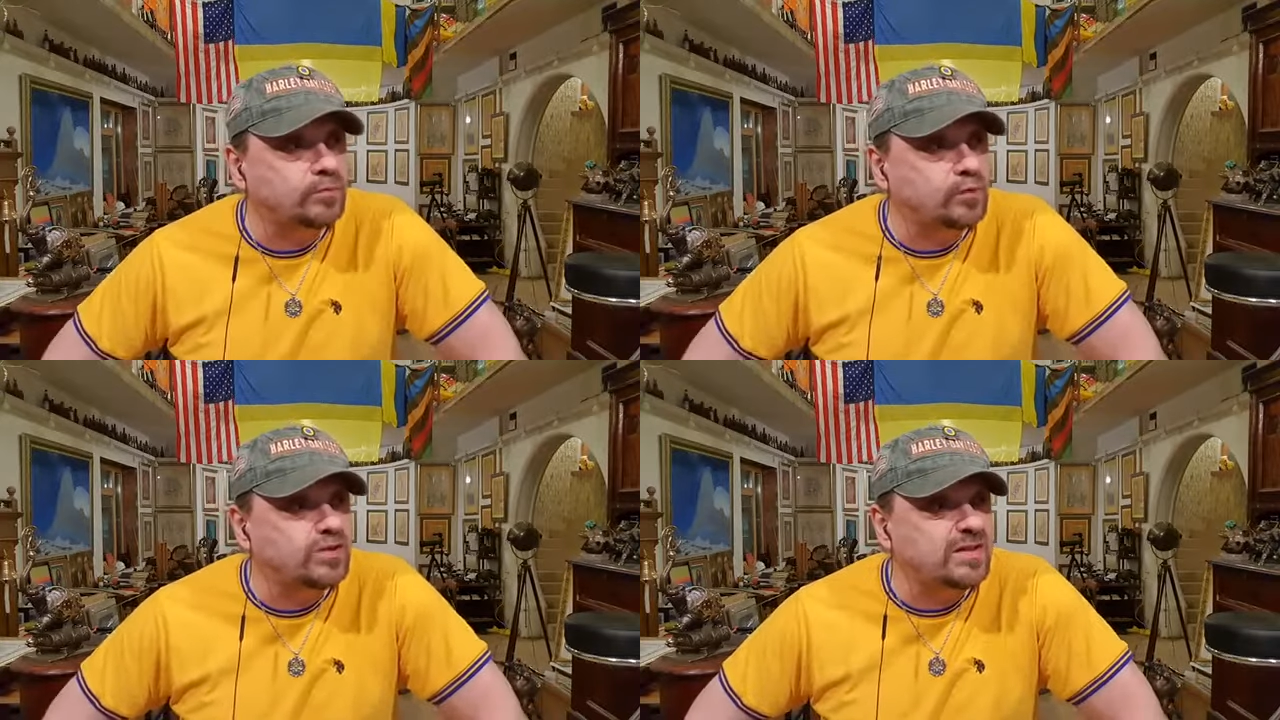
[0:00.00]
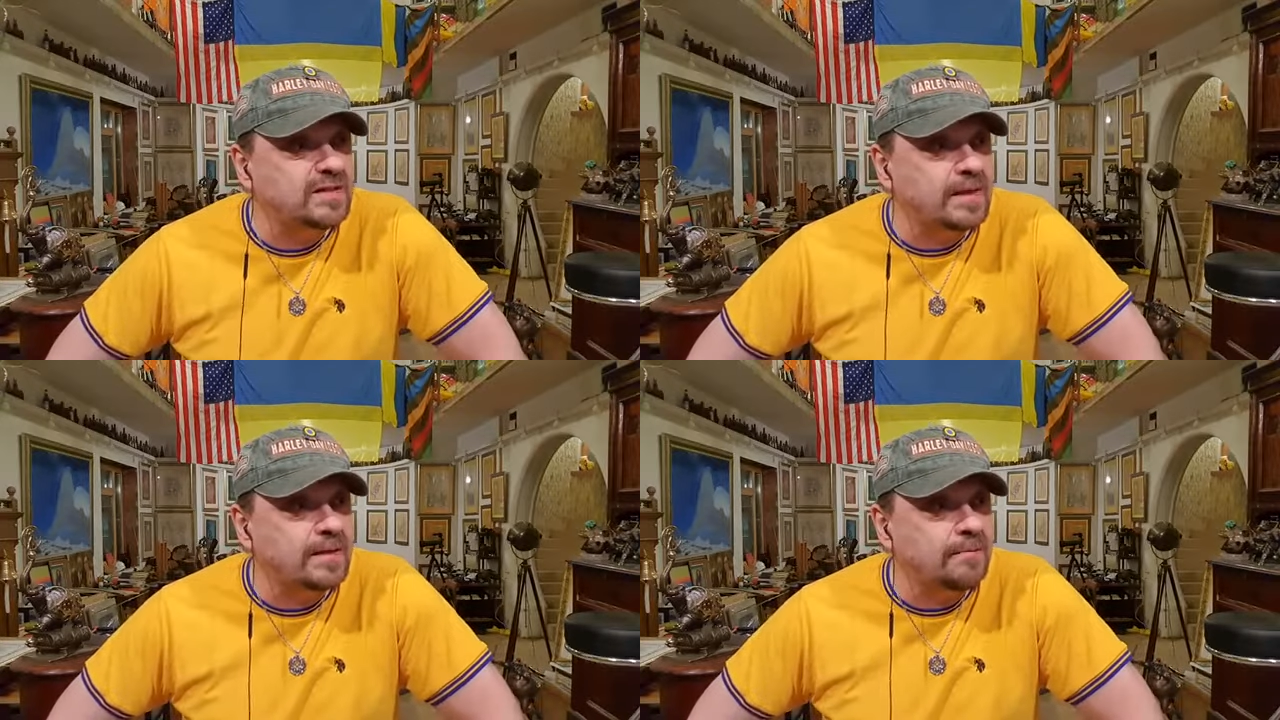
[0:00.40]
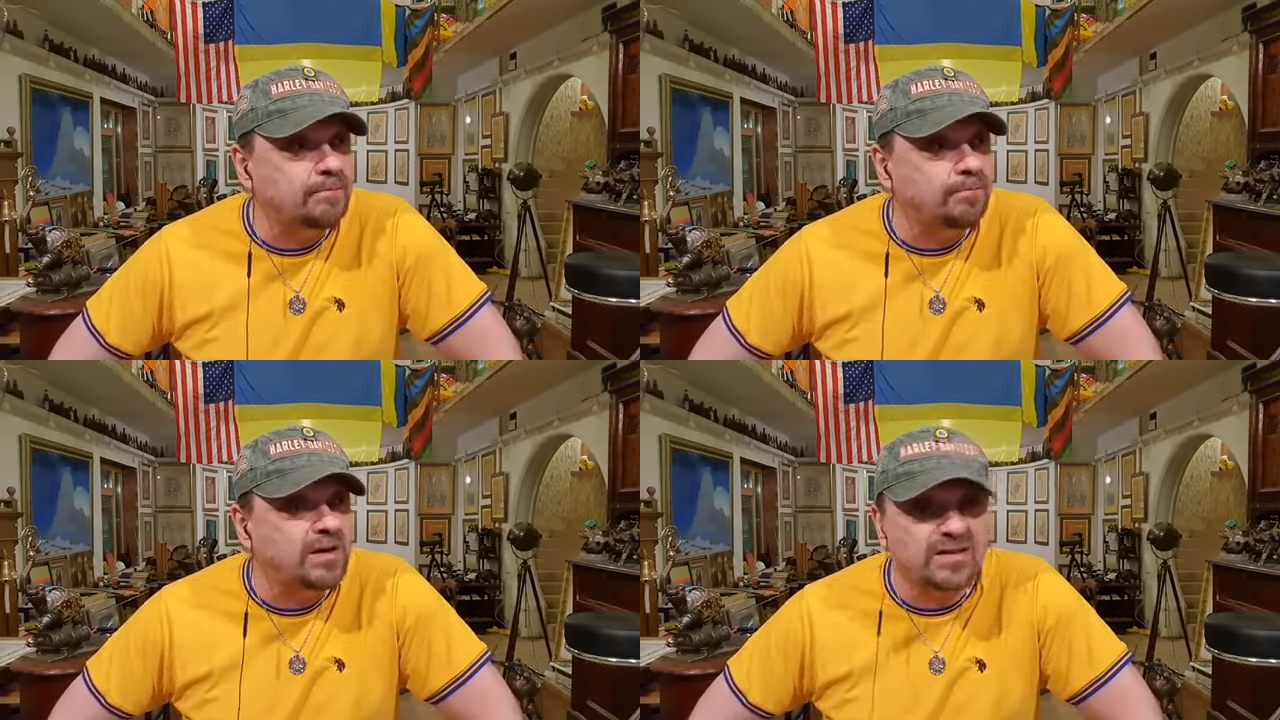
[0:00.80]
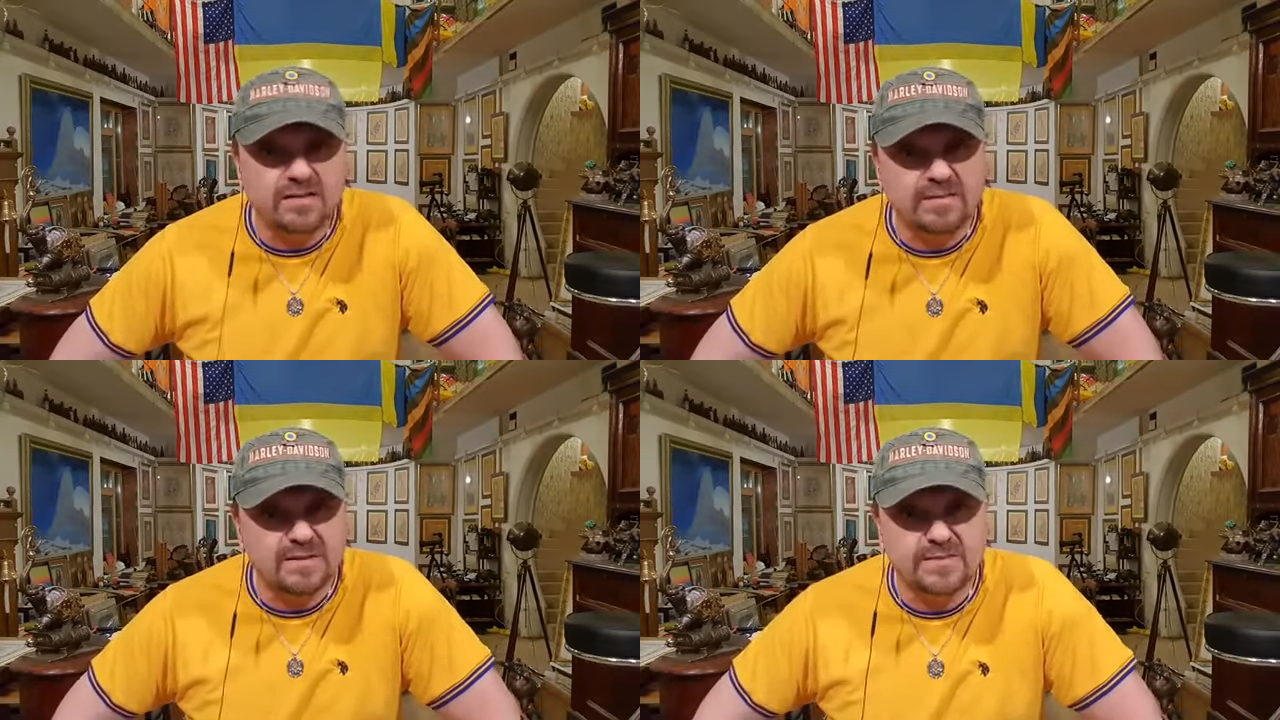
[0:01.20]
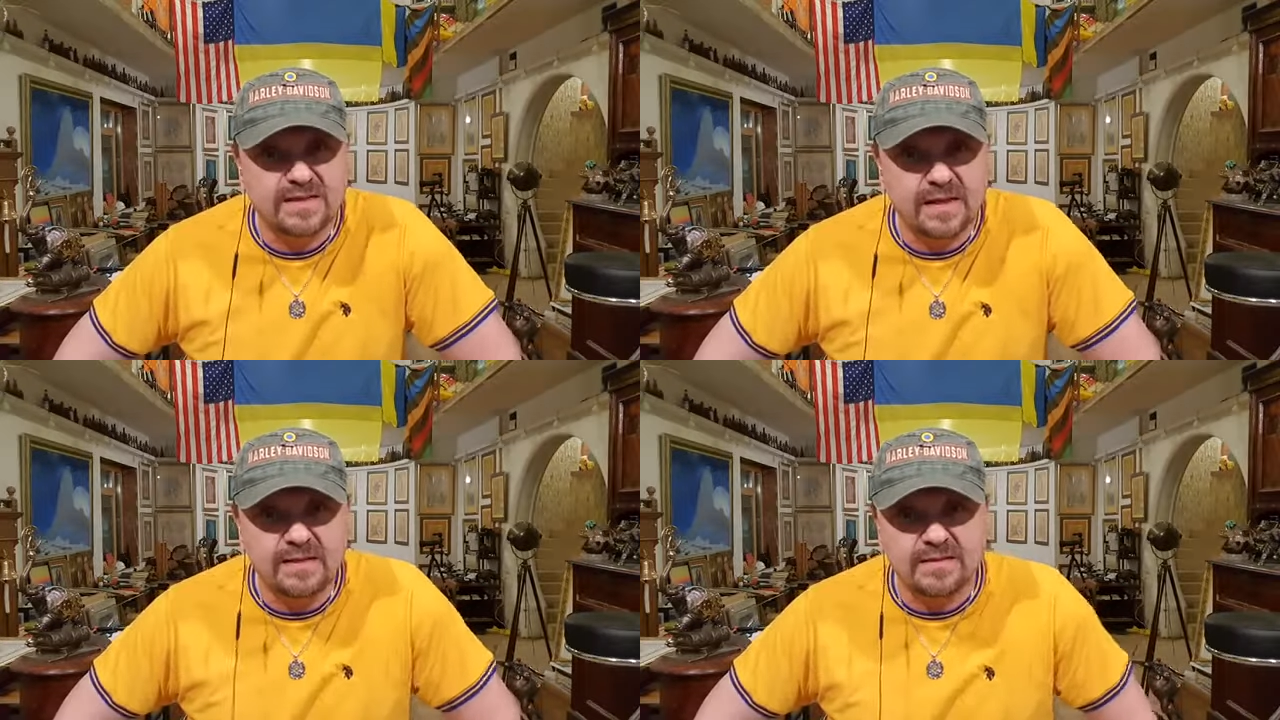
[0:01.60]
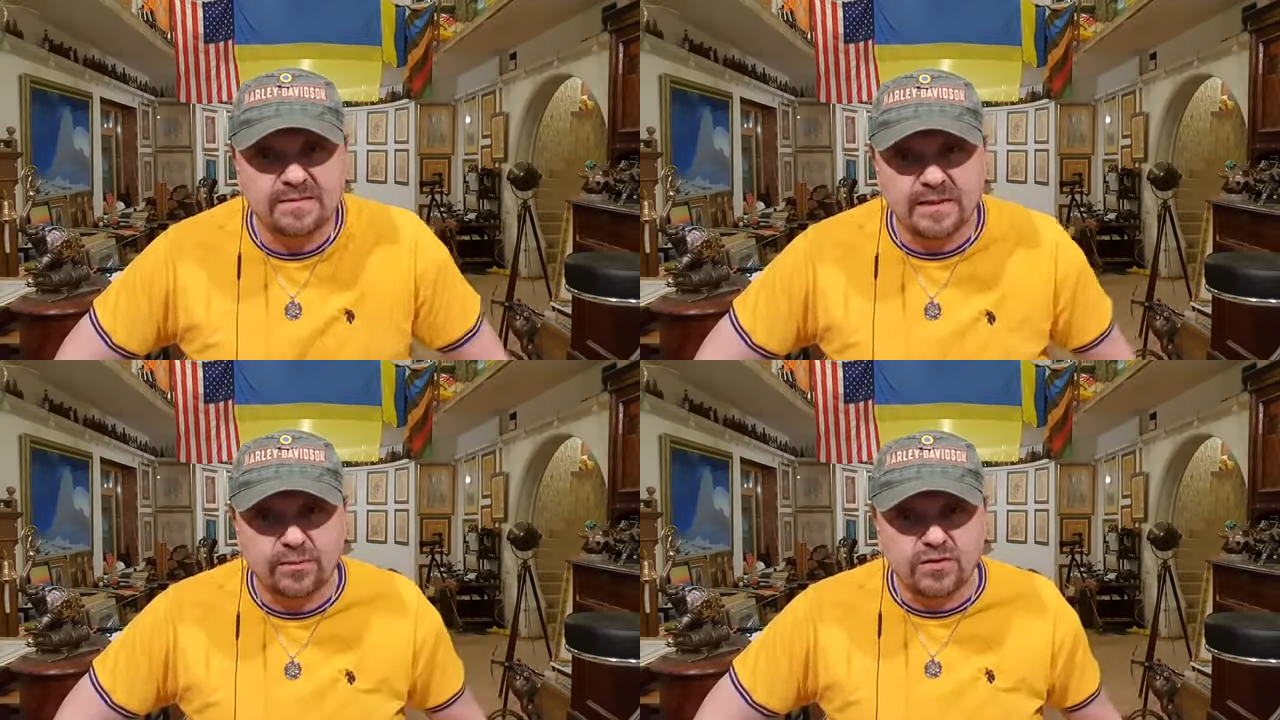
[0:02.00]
точки зрения большинства специалистов это